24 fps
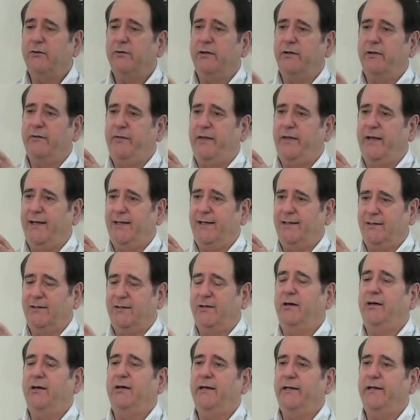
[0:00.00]
то мы
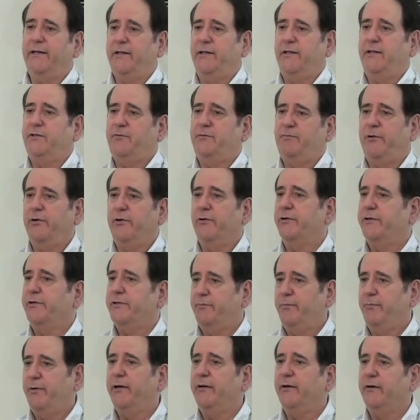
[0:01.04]
знаем, что Бог —
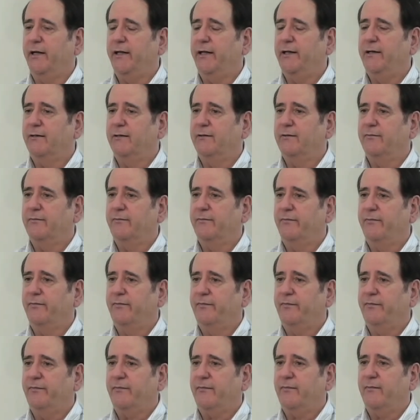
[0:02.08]
это Дух,
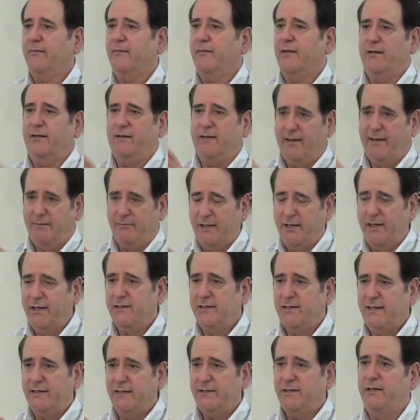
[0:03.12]

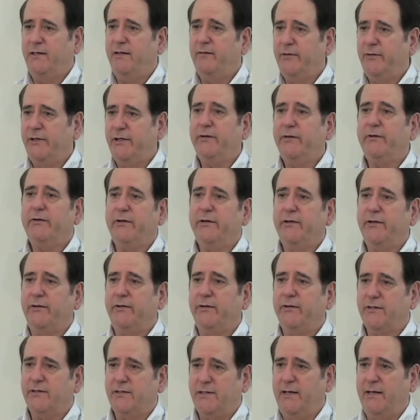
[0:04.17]
что означает, что Он
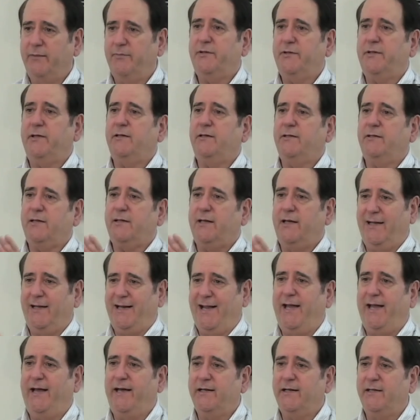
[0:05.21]
является
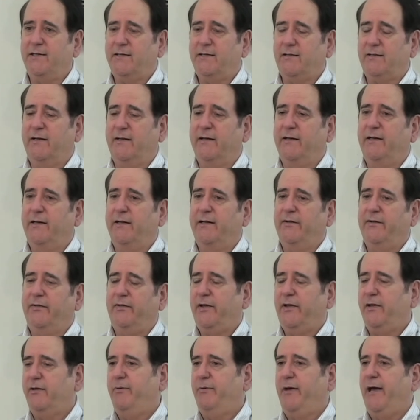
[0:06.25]
нематериальной сущностью,
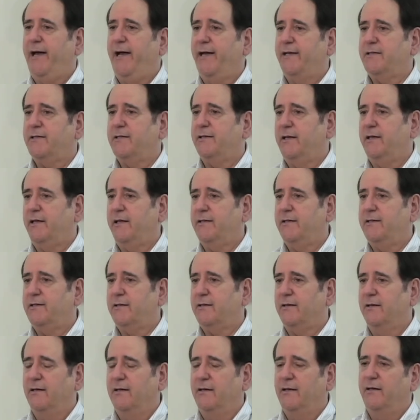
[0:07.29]
а это
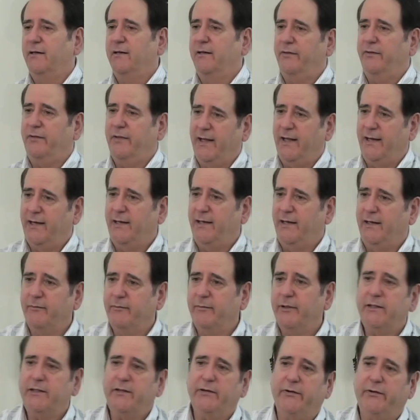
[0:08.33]
означает,
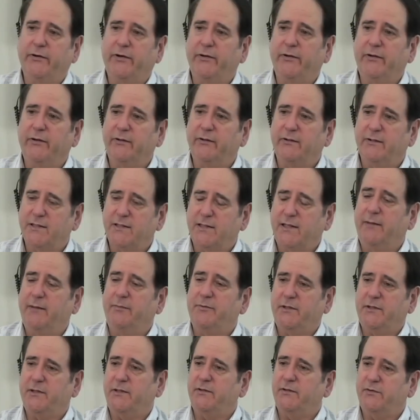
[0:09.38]
что он обладает тем
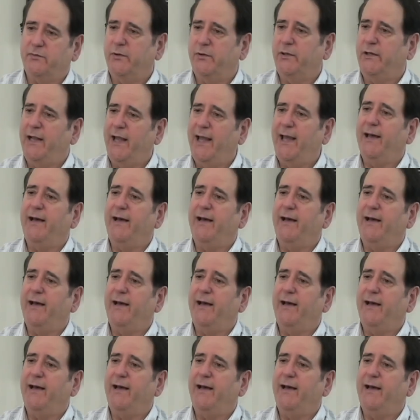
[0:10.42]
свойством,